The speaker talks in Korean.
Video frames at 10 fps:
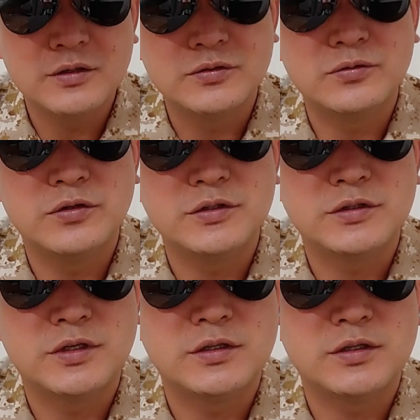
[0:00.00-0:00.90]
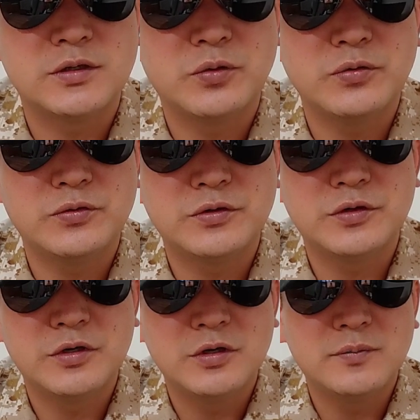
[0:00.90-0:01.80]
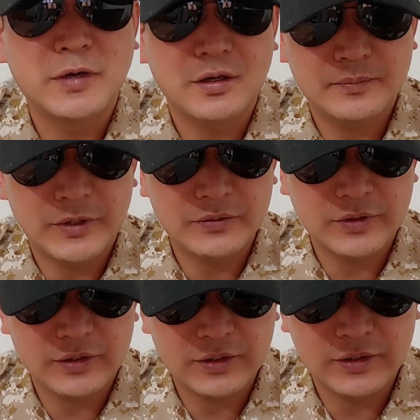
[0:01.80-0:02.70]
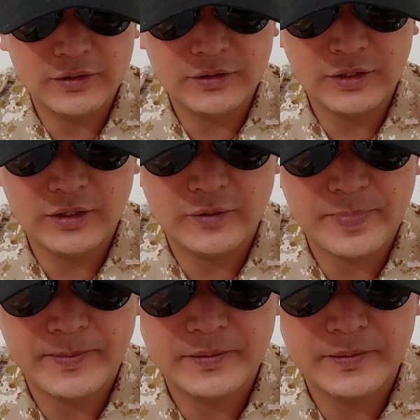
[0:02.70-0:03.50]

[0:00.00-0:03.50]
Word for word: 저도 이제 이제 교육을 받, 받으러 갔게 됐는데